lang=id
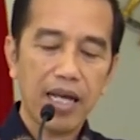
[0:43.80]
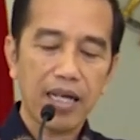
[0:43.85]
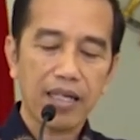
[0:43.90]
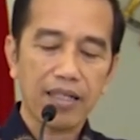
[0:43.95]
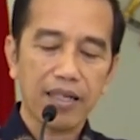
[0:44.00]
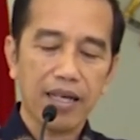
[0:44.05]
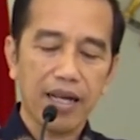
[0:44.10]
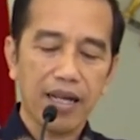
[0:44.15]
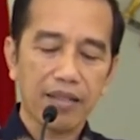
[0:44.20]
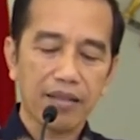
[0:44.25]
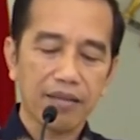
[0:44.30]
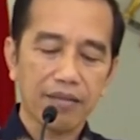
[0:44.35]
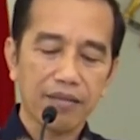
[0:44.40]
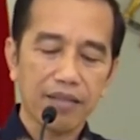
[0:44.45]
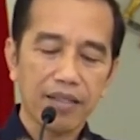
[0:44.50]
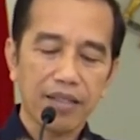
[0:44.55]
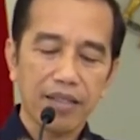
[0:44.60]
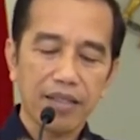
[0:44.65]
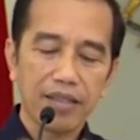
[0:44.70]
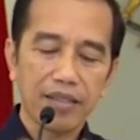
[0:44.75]

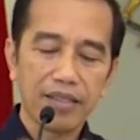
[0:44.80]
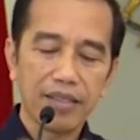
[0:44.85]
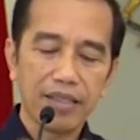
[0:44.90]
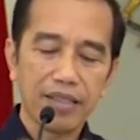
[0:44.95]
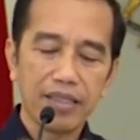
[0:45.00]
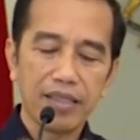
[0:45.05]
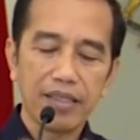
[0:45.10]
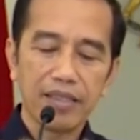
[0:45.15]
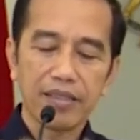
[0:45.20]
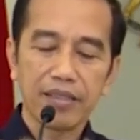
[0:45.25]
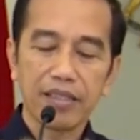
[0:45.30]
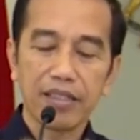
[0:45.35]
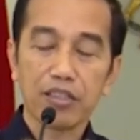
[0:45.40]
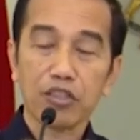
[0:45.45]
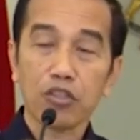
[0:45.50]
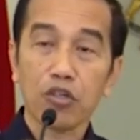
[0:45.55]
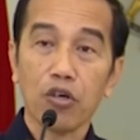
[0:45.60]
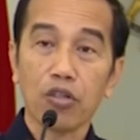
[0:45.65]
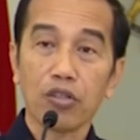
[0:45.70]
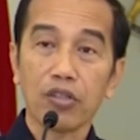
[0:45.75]
akan
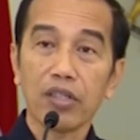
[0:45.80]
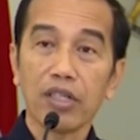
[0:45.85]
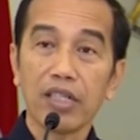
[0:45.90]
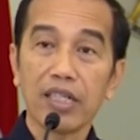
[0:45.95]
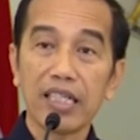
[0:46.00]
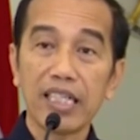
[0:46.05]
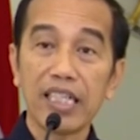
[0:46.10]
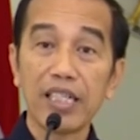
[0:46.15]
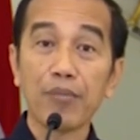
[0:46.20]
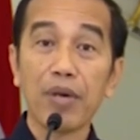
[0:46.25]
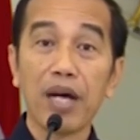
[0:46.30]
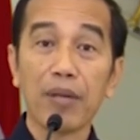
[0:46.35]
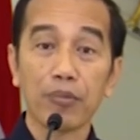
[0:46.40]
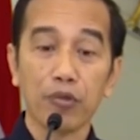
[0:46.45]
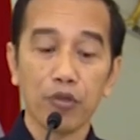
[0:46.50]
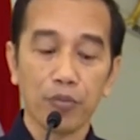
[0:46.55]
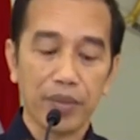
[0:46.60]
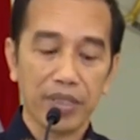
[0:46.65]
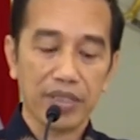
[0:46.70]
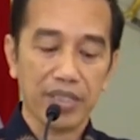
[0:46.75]
didiskon
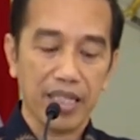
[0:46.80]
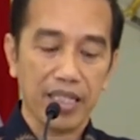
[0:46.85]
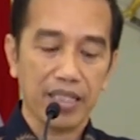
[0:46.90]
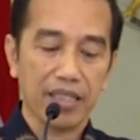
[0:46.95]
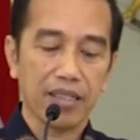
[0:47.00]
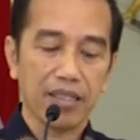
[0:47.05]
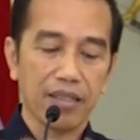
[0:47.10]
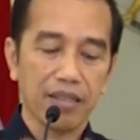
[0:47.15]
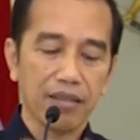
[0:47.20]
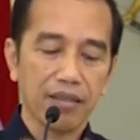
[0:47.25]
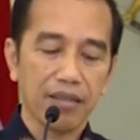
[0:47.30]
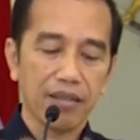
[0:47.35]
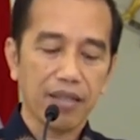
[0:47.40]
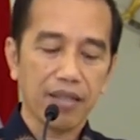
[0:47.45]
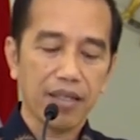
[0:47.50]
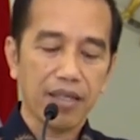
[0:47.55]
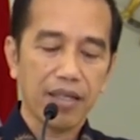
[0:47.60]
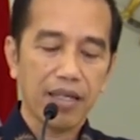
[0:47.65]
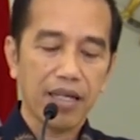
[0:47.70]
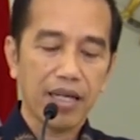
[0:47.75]
50 persen.
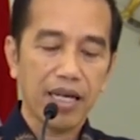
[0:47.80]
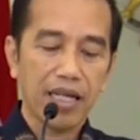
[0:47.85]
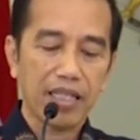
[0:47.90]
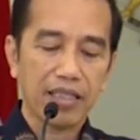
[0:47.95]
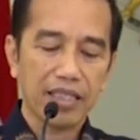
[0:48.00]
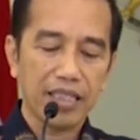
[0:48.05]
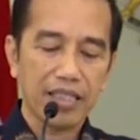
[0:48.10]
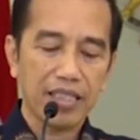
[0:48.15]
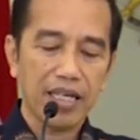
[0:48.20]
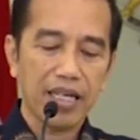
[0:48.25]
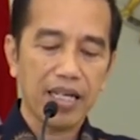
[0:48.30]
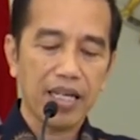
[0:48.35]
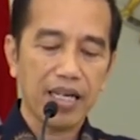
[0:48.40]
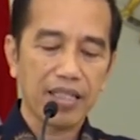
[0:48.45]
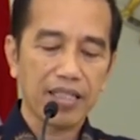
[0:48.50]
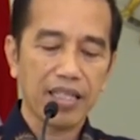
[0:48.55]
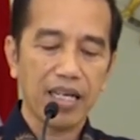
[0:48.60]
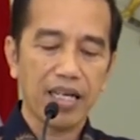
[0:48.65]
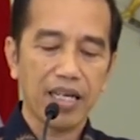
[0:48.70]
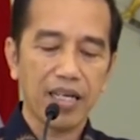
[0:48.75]
Artinya
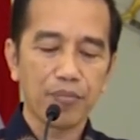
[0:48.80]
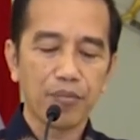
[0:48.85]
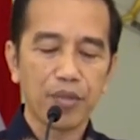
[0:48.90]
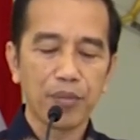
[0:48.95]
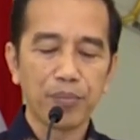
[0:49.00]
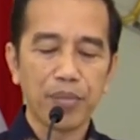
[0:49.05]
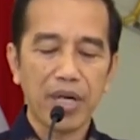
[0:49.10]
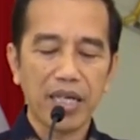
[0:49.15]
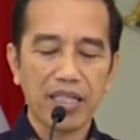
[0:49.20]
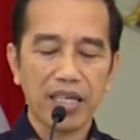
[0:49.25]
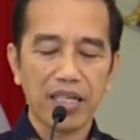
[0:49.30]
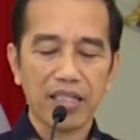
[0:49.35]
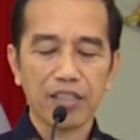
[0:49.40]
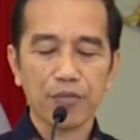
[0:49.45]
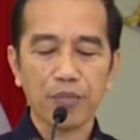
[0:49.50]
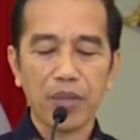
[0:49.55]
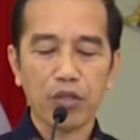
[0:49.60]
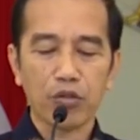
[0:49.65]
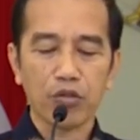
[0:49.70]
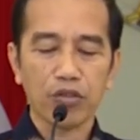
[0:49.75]
hanya membayar
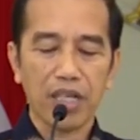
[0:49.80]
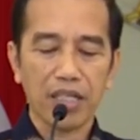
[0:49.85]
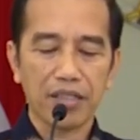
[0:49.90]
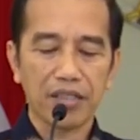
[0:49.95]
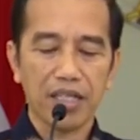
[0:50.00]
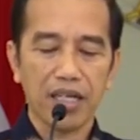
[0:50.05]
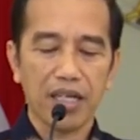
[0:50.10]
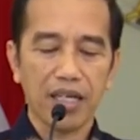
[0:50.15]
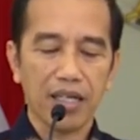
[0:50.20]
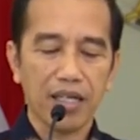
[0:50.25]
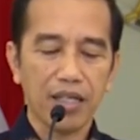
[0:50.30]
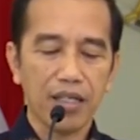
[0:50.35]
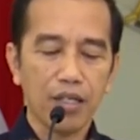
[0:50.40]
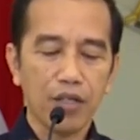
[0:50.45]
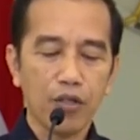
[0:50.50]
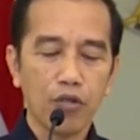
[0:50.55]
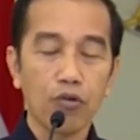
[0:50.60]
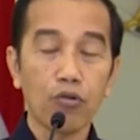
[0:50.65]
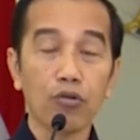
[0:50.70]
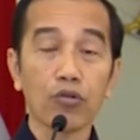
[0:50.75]
separuh saja
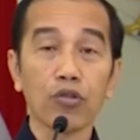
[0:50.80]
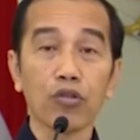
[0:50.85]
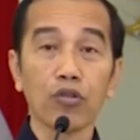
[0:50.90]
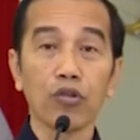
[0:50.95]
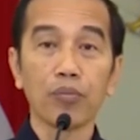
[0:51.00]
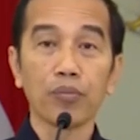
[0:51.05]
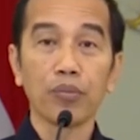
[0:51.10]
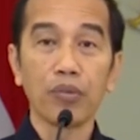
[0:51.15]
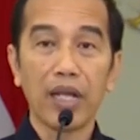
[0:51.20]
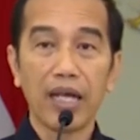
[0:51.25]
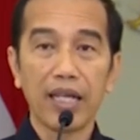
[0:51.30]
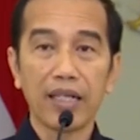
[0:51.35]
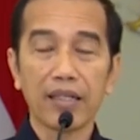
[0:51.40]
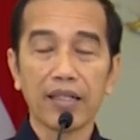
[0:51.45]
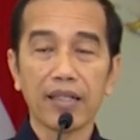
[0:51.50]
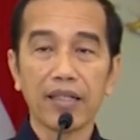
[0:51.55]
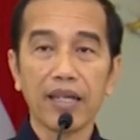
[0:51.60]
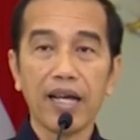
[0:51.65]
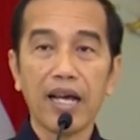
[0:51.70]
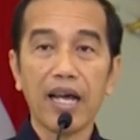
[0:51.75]
untuk
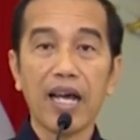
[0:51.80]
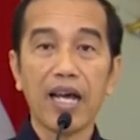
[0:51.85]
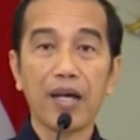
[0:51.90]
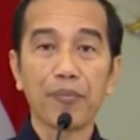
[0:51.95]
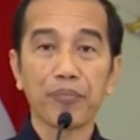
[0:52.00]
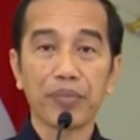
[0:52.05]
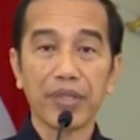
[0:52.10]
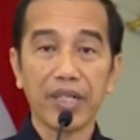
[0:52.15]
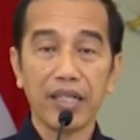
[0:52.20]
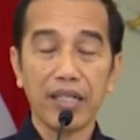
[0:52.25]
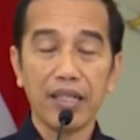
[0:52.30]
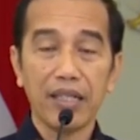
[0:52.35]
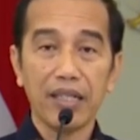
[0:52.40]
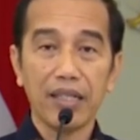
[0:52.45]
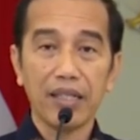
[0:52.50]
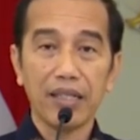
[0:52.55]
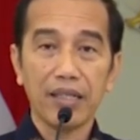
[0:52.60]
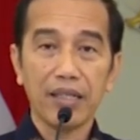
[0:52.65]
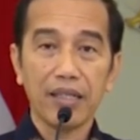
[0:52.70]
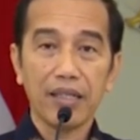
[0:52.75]
bulan April,
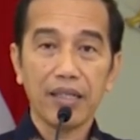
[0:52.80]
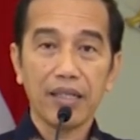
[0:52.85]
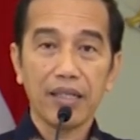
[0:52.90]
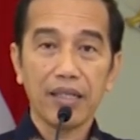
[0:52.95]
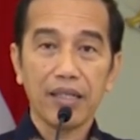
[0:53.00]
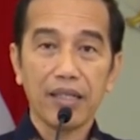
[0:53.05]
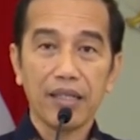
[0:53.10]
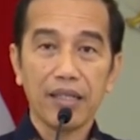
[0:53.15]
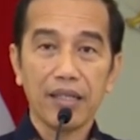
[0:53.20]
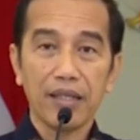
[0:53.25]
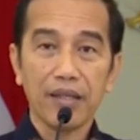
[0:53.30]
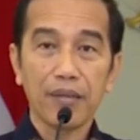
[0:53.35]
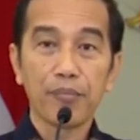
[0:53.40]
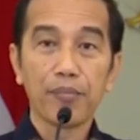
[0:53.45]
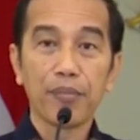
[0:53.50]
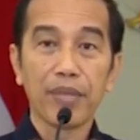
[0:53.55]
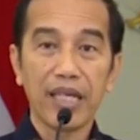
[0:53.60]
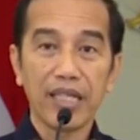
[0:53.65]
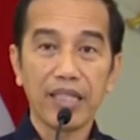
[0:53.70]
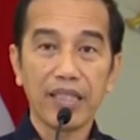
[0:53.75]

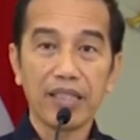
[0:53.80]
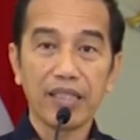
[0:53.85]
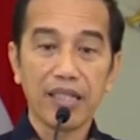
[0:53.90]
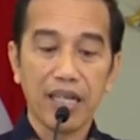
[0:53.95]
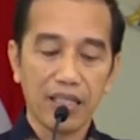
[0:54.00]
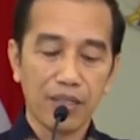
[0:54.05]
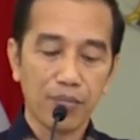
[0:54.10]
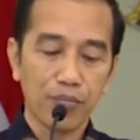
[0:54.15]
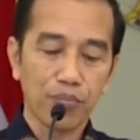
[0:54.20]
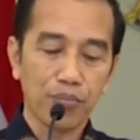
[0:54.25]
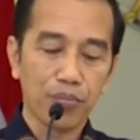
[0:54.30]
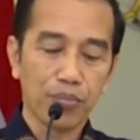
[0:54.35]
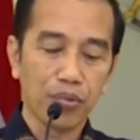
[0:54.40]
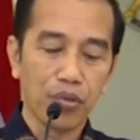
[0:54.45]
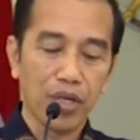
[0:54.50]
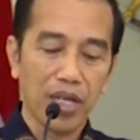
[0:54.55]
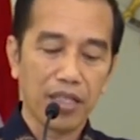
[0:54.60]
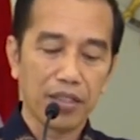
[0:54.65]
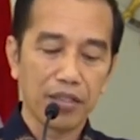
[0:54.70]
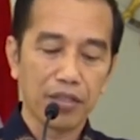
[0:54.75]
Mei, dan
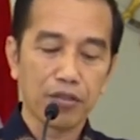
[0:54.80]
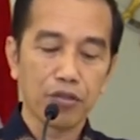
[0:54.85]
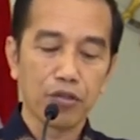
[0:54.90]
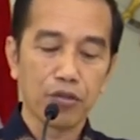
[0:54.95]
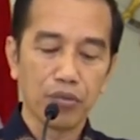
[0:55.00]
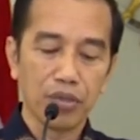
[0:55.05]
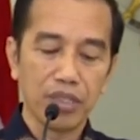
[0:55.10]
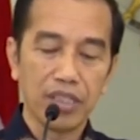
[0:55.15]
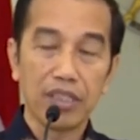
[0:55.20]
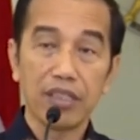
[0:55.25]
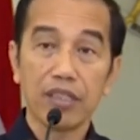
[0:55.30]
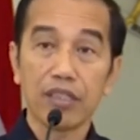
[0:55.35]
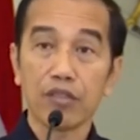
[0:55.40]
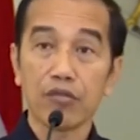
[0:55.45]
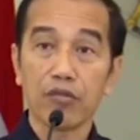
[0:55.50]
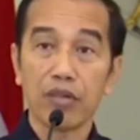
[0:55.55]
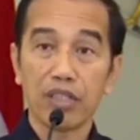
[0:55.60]
bulan Juni